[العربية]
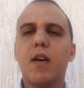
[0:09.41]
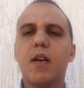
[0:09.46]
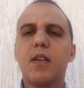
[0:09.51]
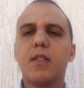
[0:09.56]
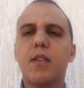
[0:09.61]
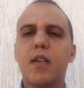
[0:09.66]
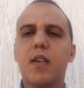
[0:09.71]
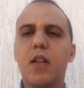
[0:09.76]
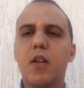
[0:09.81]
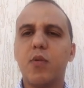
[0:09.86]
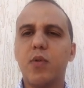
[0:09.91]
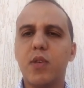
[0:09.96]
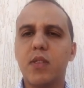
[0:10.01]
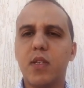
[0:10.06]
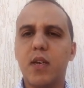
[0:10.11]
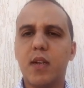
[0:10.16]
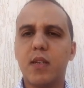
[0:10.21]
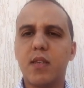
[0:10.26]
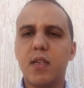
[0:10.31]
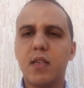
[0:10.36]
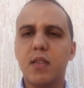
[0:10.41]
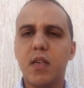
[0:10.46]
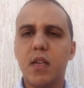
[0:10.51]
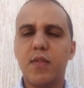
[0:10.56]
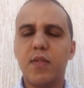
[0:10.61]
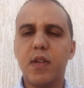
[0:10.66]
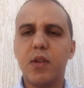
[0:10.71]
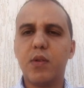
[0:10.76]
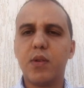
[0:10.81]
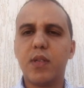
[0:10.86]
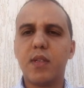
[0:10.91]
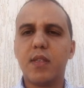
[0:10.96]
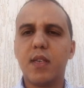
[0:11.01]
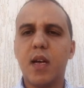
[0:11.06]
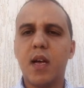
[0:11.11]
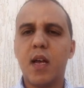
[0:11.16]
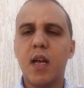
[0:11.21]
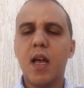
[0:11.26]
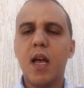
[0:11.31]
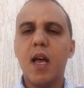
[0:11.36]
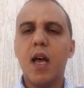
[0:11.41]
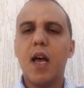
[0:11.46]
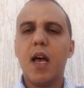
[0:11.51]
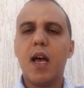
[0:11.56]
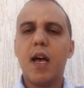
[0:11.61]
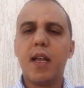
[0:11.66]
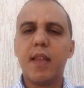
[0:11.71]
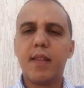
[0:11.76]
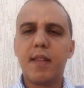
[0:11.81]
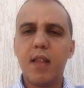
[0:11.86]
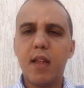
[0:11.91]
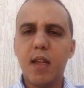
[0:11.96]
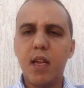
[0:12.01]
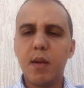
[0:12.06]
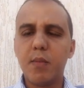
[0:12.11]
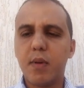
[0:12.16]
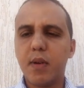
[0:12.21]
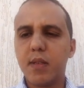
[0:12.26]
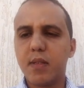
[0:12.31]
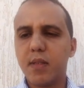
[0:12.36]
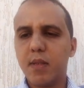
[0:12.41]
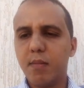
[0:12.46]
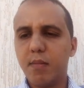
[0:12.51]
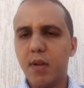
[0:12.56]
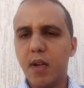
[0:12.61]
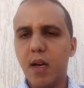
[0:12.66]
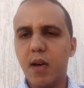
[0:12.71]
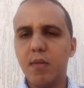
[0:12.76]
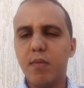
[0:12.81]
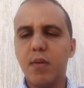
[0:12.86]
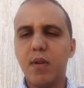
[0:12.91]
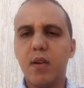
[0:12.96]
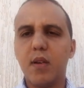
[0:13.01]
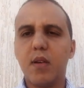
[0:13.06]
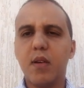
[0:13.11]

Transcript: أصدرت الوزارة سنة 2009 هذا الدليل مقسم الأب...